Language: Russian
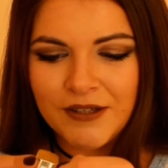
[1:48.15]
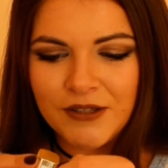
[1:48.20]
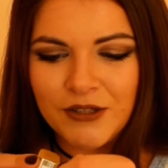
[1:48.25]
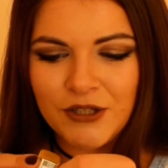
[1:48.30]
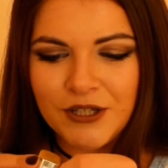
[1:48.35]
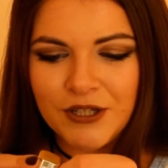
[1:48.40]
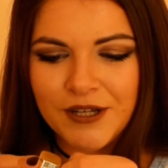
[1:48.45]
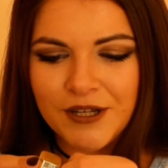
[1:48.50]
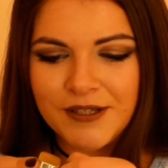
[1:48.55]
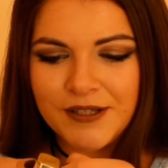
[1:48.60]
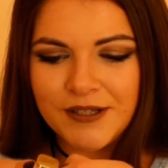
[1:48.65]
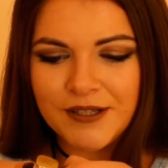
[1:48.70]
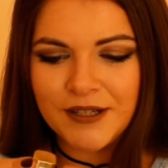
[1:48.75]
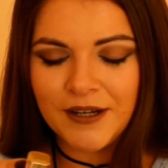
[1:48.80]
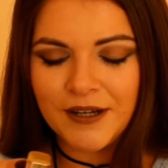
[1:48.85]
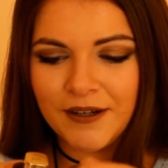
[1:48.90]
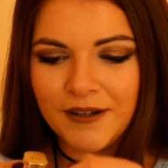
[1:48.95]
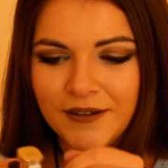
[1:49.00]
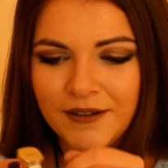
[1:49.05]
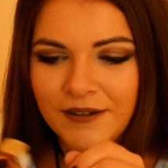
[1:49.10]
Сейчас
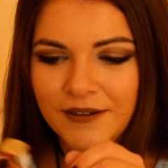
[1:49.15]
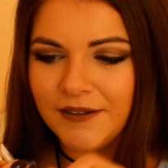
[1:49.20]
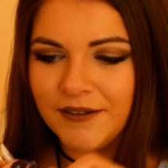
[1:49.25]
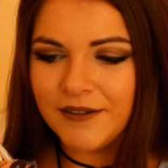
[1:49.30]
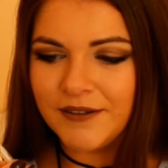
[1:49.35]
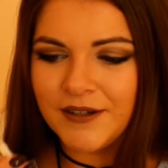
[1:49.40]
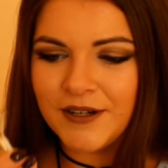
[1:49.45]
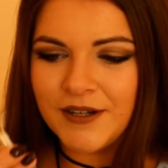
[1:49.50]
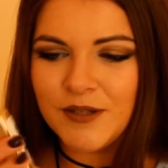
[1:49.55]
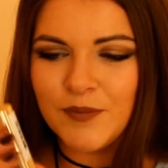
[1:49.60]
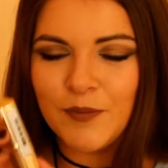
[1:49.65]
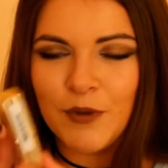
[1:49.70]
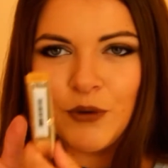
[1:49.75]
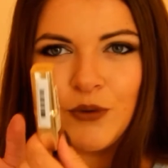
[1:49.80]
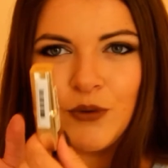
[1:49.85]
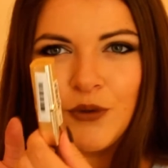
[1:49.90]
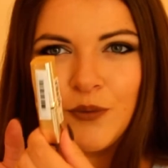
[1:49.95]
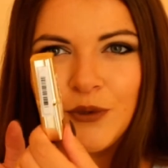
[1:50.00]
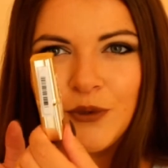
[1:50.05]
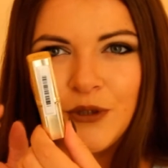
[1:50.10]
я
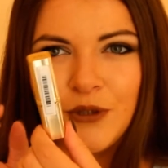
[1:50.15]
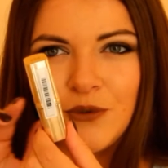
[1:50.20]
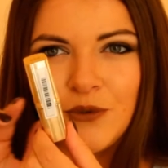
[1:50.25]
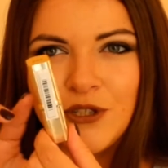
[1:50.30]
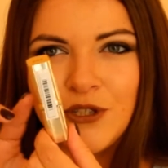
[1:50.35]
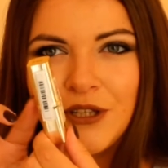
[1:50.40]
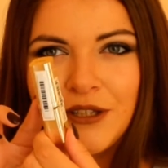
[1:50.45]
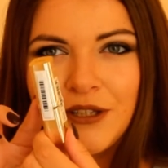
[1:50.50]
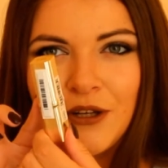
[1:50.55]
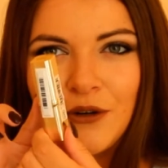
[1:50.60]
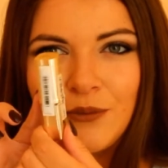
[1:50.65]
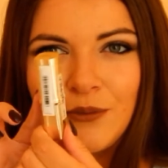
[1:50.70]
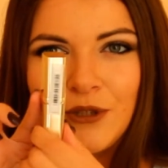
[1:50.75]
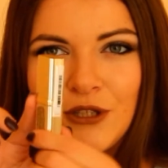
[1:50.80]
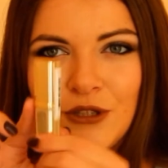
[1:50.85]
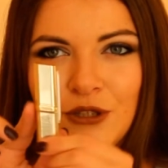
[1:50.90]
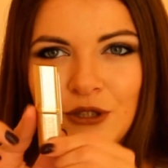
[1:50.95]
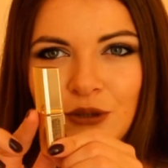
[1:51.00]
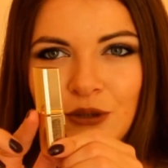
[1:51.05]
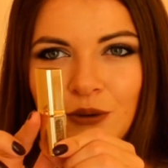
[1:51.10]
распакую, потому что она у
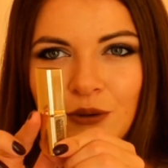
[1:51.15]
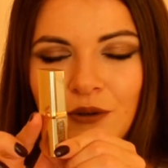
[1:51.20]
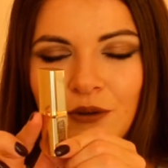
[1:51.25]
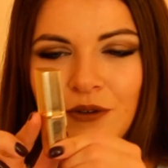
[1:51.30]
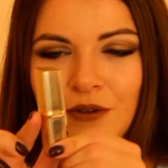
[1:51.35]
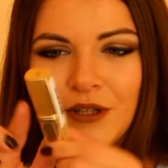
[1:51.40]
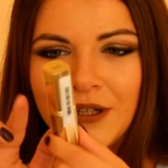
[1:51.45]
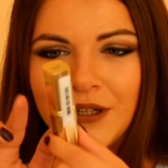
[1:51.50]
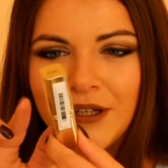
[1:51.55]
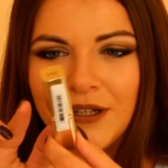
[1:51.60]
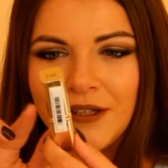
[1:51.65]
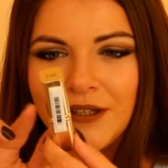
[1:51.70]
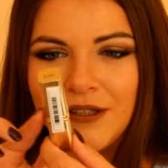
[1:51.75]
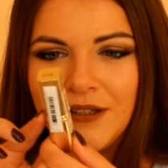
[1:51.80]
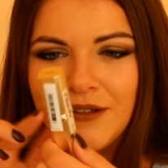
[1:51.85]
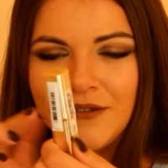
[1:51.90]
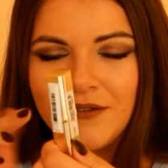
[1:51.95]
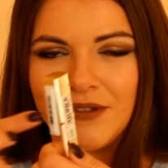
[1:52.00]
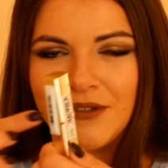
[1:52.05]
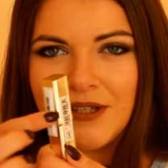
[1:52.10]
меня еще новенькая
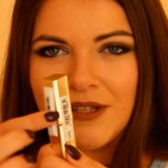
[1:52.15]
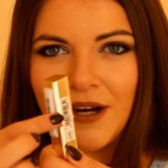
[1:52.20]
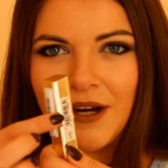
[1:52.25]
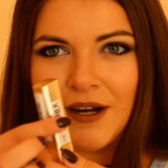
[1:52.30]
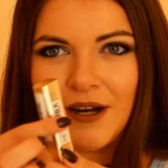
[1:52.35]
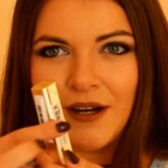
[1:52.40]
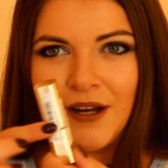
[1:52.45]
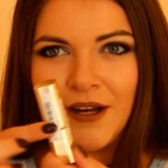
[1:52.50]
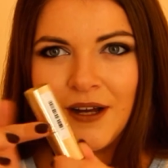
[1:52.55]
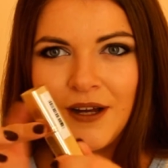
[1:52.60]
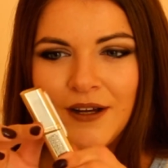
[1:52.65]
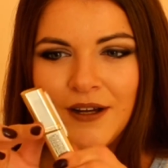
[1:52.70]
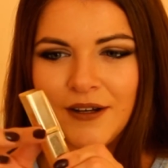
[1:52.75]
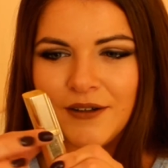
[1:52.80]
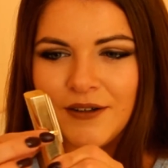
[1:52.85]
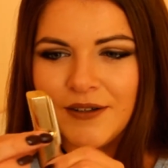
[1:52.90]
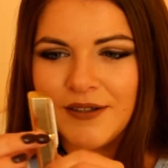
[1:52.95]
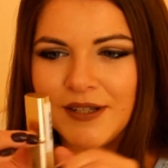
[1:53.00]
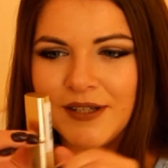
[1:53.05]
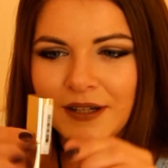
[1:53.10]
и вся
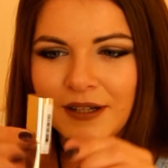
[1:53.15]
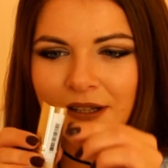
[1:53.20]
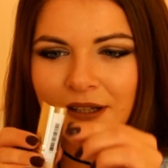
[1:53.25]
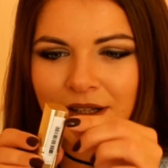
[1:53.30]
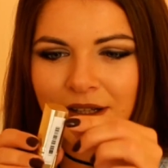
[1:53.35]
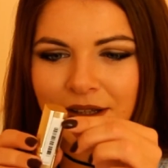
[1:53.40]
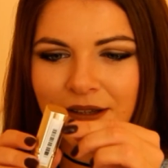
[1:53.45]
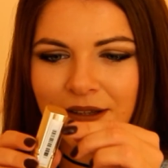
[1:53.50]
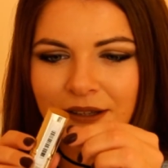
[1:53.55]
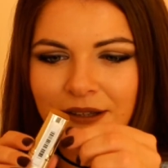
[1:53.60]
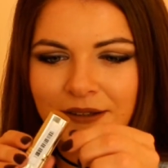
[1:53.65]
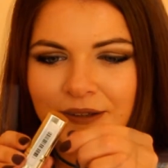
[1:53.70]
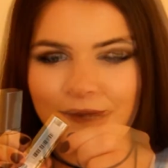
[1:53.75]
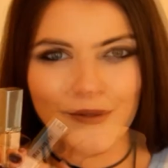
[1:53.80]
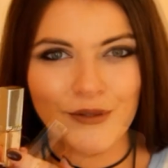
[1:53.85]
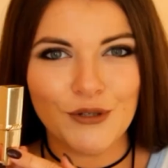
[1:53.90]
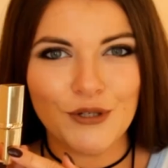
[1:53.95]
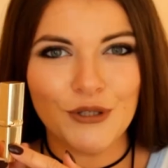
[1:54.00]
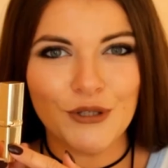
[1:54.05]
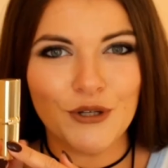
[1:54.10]
заклеенная.
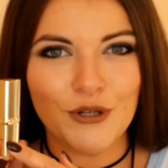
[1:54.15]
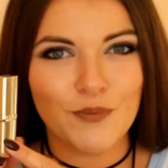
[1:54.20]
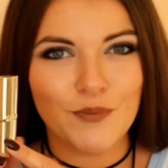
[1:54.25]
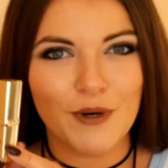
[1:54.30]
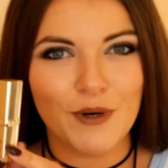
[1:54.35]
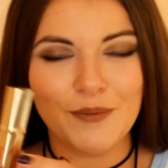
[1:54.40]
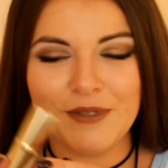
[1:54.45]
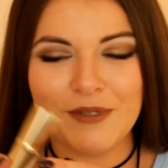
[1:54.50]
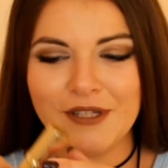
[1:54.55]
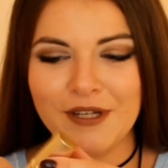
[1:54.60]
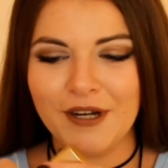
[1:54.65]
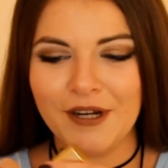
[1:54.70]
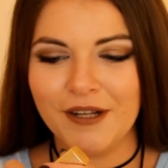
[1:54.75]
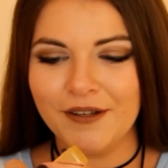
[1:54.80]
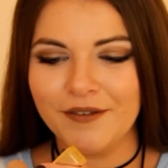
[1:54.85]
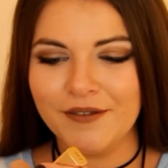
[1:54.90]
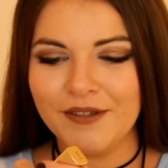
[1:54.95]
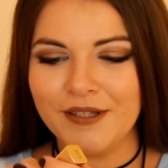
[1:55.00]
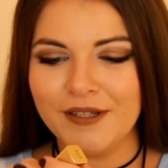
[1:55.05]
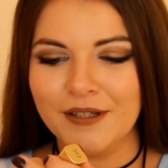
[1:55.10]
Так, ну что ж,
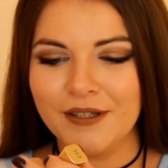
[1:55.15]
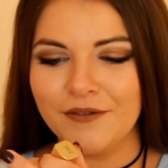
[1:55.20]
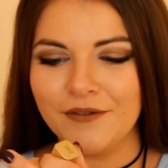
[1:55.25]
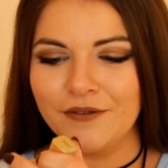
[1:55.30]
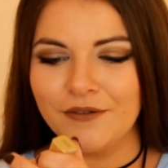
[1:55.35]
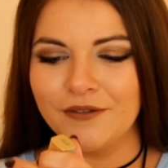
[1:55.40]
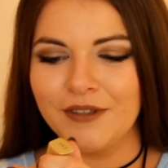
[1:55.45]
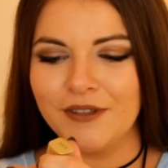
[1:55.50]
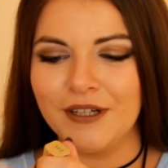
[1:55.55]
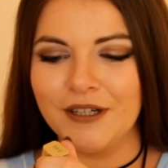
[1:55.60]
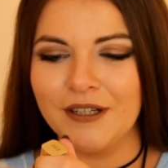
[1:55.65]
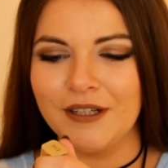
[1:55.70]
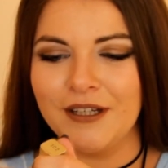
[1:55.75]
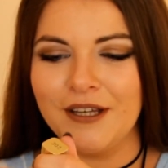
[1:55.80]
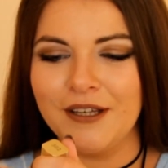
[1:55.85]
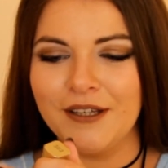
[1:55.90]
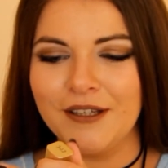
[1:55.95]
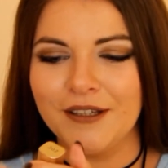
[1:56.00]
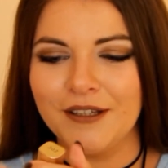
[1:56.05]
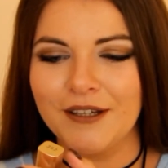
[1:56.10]
пообдирала все
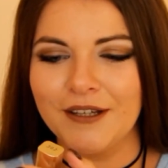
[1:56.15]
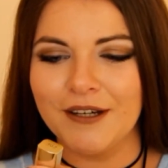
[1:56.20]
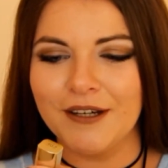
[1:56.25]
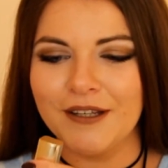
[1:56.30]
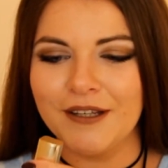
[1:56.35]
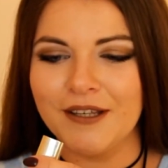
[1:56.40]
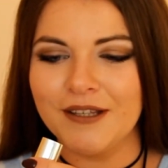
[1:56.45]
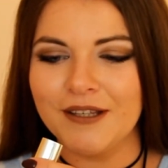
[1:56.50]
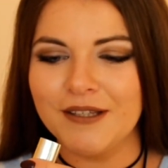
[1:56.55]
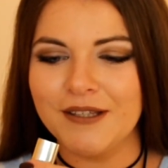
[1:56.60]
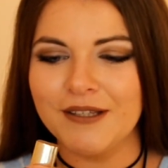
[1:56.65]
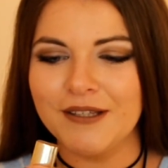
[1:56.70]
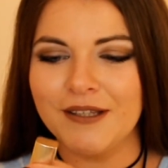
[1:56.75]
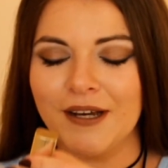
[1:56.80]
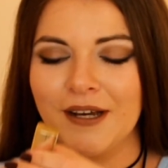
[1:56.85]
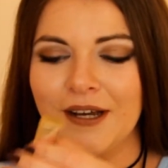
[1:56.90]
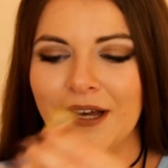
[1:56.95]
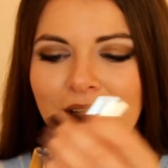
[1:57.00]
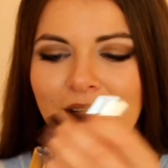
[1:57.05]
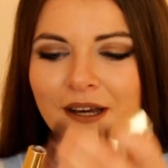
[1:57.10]
наклейки
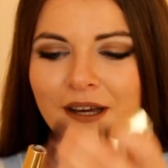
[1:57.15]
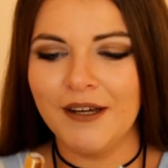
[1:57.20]
наконец-то.